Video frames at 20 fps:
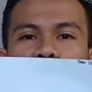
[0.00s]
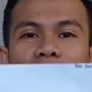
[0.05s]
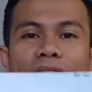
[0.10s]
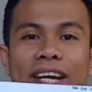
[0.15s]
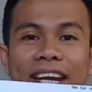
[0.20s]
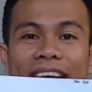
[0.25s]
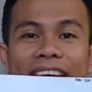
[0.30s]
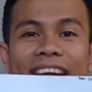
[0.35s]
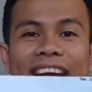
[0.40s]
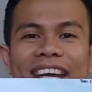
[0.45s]

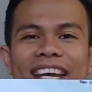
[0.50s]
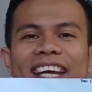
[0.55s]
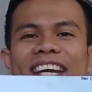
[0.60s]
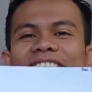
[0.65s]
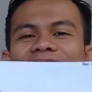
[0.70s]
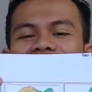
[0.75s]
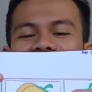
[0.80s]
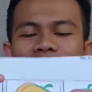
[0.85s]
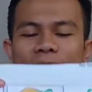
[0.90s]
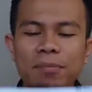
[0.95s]
oke
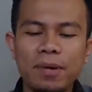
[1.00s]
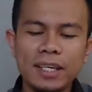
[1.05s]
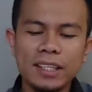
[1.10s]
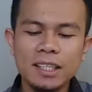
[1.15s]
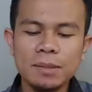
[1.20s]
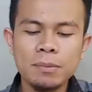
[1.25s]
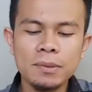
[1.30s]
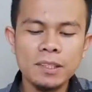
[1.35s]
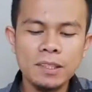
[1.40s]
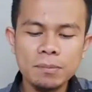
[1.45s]

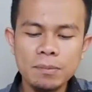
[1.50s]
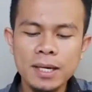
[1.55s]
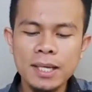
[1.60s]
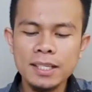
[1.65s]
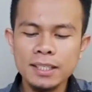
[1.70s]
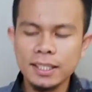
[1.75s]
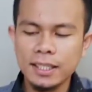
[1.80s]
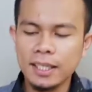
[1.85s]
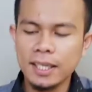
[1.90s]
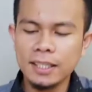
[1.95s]
baik
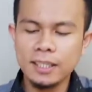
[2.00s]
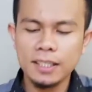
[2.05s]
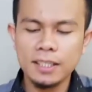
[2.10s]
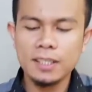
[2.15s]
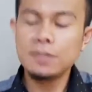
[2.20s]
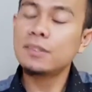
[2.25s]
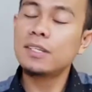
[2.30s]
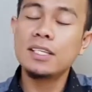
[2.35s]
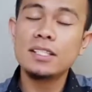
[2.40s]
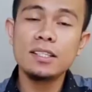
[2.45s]
teman-teman kegiatan
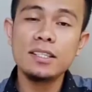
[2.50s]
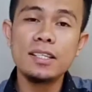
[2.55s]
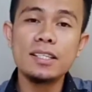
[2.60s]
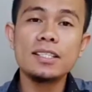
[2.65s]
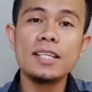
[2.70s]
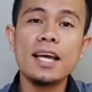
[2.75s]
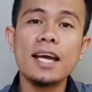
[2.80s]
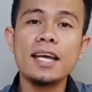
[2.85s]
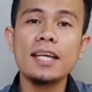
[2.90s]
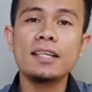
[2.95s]
ini sudah
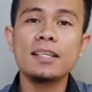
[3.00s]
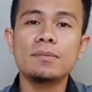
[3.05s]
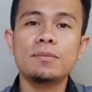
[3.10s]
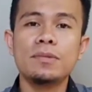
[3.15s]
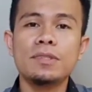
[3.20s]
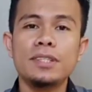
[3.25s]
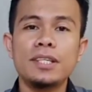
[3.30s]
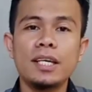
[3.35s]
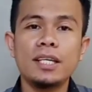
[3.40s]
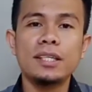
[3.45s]
selesai
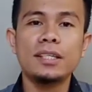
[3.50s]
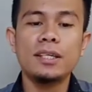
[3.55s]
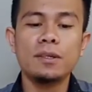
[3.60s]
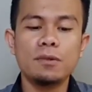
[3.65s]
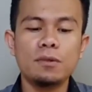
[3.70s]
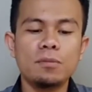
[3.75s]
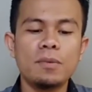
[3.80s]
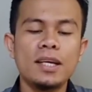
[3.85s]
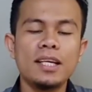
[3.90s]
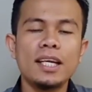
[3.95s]
kemudian di
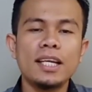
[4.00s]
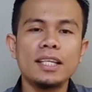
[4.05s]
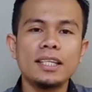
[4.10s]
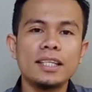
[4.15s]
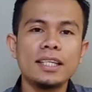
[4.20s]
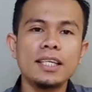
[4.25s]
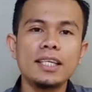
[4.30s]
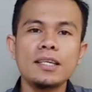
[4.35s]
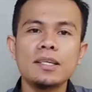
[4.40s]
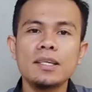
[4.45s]
rumah
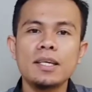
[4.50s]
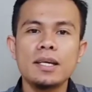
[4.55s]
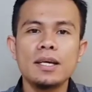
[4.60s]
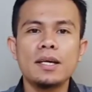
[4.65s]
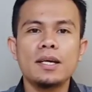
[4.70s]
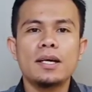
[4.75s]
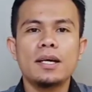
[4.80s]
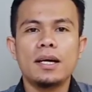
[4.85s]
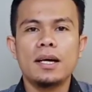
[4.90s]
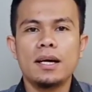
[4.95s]
nanti
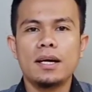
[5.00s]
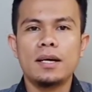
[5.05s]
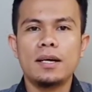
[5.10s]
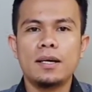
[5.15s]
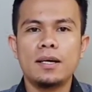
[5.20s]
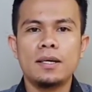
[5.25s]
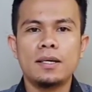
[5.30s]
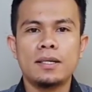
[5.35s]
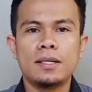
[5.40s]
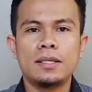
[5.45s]

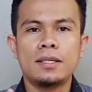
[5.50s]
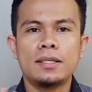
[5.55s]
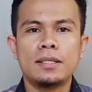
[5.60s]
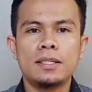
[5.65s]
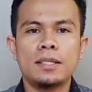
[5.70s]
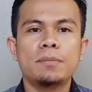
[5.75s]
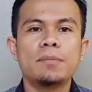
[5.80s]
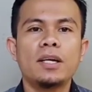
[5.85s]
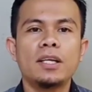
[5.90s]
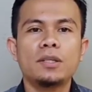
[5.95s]
uh,
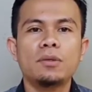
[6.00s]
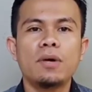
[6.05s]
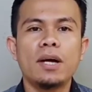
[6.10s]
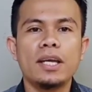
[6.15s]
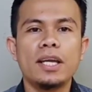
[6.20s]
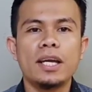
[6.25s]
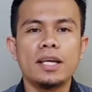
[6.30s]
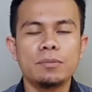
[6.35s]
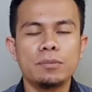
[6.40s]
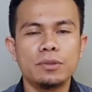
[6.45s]
dibantu
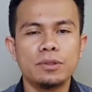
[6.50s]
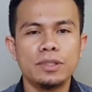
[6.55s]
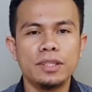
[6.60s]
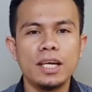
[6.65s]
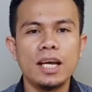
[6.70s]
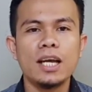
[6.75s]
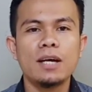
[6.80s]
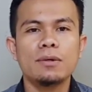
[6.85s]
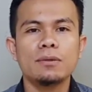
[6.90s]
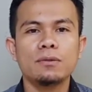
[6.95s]
ayah
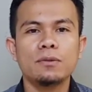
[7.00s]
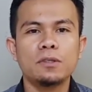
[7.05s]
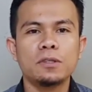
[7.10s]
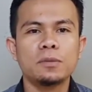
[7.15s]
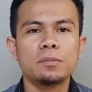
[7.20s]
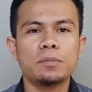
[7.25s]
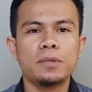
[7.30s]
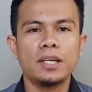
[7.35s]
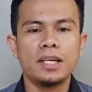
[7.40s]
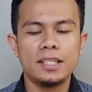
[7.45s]
bunda
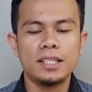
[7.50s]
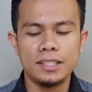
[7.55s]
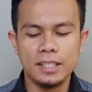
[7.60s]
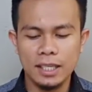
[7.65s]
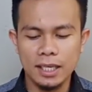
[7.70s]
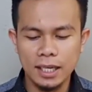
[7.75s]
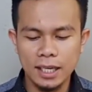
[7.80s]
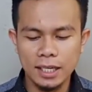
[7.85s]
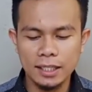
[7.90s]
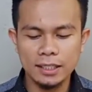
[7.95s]
untuk
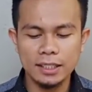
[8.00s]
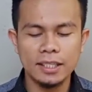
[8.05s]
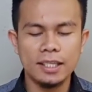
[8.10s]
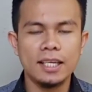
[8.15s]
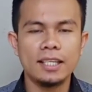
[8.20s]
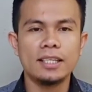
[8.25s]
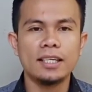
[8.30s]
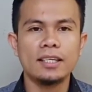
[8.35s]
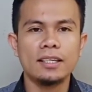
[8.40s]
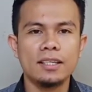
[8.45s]
mengerjakan
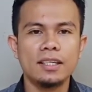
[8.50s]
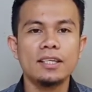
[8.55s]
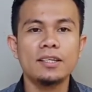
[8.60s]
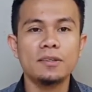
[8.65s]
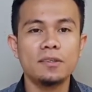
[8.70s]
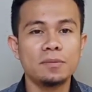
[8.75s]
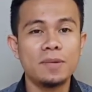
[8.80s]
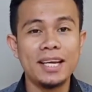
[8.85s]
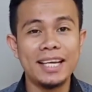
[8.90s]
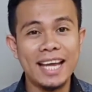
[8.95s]
kegiatan ini
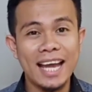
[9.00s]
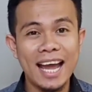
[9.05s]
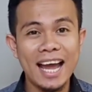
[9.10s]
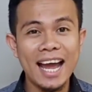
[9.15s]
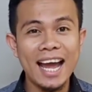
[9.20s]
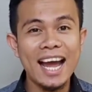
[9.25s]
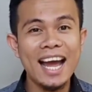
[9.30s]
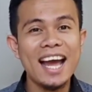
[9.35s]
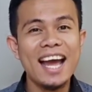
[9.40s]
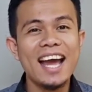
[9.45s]
di rumah
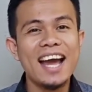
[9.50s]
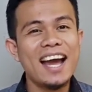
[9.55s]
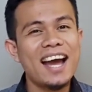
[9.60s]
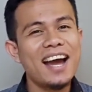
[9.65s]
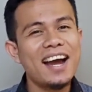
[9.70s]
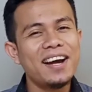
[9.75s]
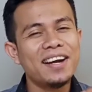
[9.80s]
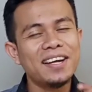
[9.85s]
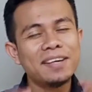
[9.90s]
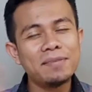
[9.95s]
ya
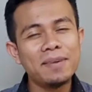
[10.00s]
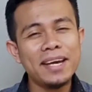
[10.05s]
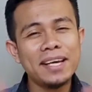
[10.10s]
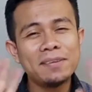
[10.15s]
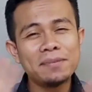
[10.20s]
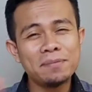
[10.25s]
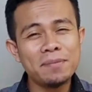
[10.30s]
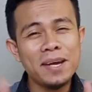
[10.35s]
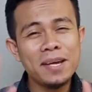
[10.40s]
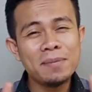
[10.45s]
oke
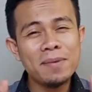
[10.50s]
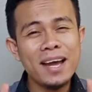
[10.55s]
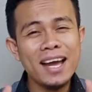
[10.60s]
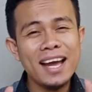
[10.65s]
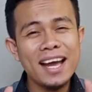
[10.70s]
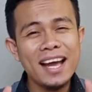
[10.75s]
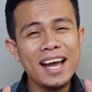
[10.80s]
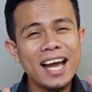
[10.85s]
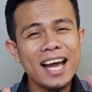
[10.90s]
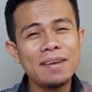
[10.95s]
baik bye
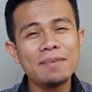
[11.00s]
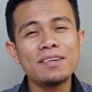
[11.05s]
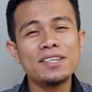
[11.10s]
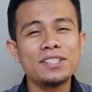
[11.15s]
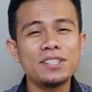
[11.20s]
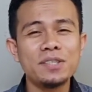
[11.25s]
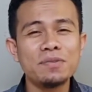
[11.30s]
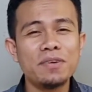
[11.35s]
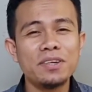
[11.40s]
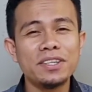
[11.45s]
bye I will
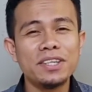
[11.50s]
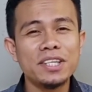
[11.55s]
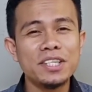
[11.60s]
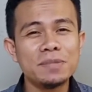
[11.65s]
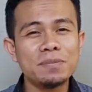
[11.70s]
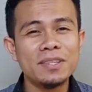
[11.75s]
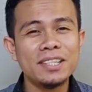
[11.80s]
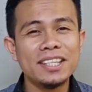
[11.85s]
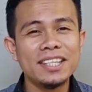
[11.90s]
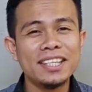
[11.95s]
see you for
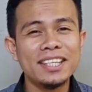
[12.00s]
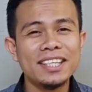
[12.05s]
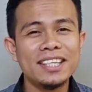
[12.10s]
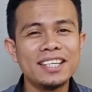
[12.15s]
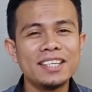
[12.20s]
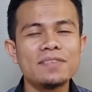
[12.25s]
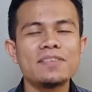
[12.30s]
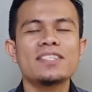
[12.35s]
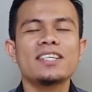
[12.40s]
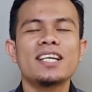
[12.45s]
next
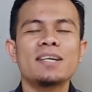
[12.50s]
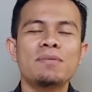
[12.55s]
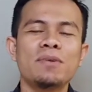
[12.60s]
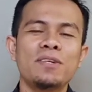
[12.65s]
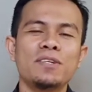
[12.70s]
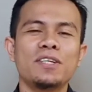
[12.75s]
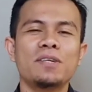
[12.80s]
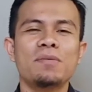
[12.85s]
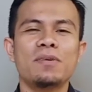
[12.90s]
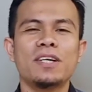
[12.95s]
meeting
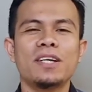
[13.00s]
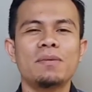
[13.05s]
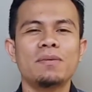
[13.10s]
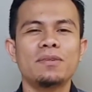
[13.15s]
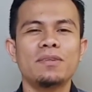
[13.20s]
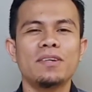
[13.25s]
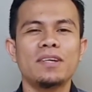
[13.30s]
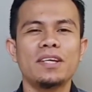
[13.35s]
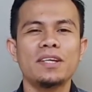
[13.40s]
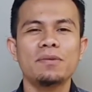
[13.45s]
assalamualaikum
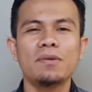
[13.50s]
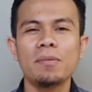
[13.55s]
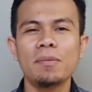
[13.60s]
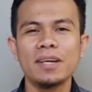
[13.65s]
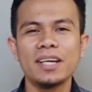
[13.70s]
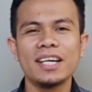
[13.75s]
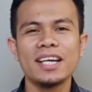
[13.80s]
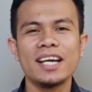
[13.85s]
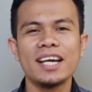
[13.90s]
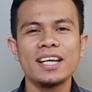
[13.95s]
warahmatullahi
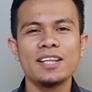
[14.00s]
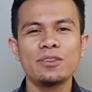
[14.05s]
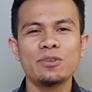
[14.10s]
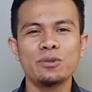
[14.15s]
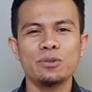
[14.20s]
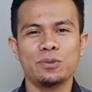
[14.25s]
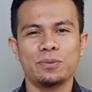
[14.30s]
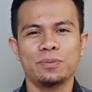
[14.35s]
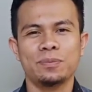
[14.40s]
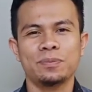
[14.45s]

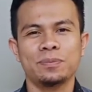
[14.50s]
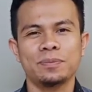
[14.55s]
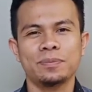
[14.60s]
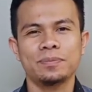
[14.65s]
wabarakatuh